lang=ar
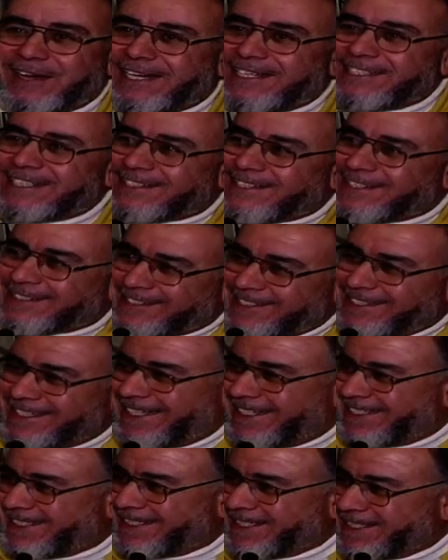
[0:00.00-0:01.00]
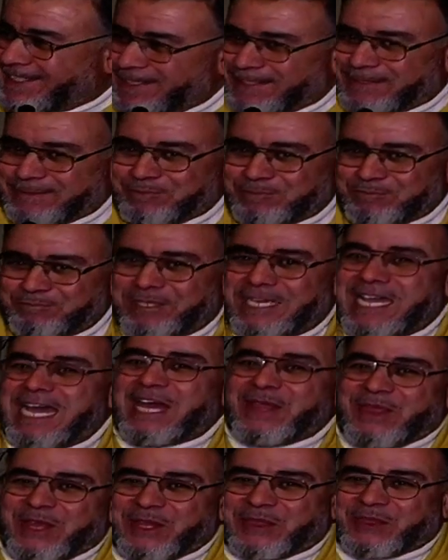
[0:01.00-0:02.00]
خيراتنا
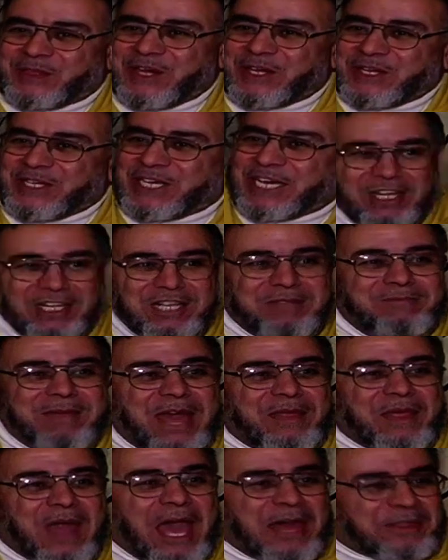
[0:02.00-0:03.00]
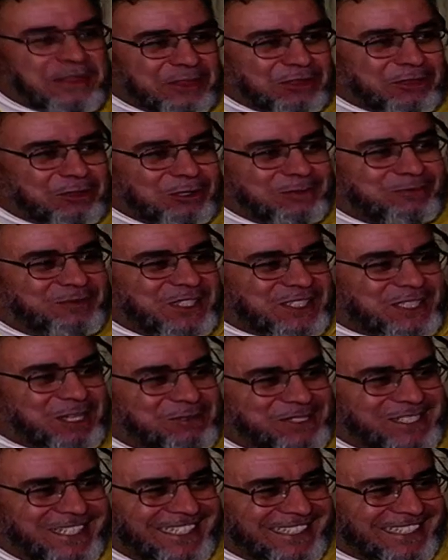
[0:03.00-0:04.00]
بهذه الطريقة لماذا هذا الظلم في
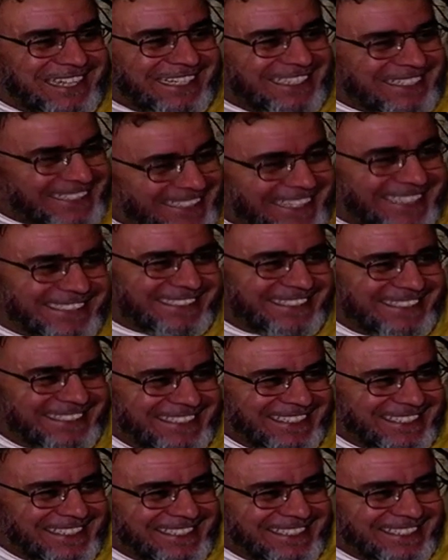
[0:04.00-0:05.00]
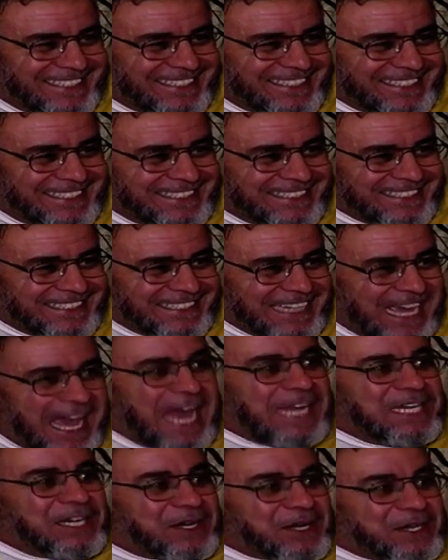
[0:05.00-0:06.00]
توزيع الخيرات
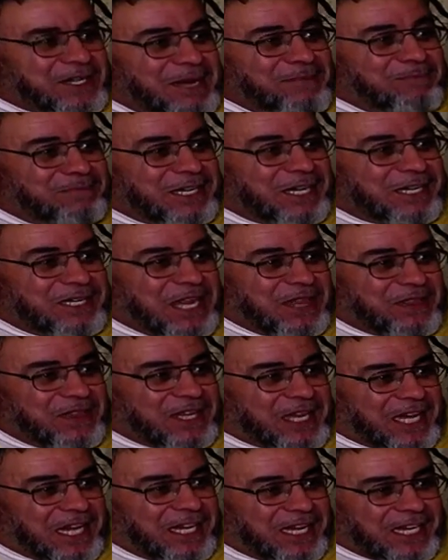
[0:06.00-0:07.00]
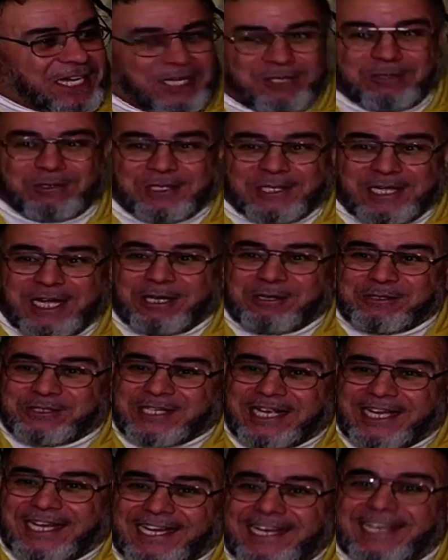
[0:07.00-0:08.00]
هل الرمل الذي خلقه الله
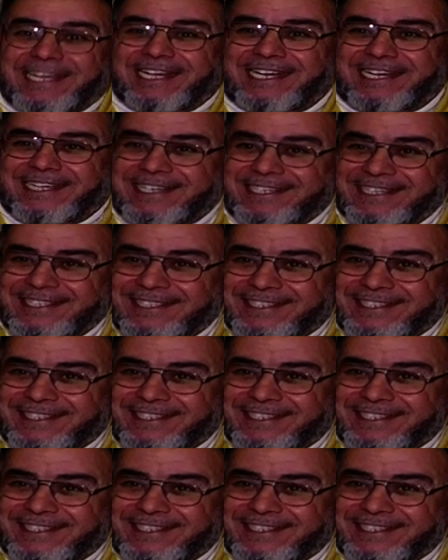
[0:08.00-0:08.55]
تعالى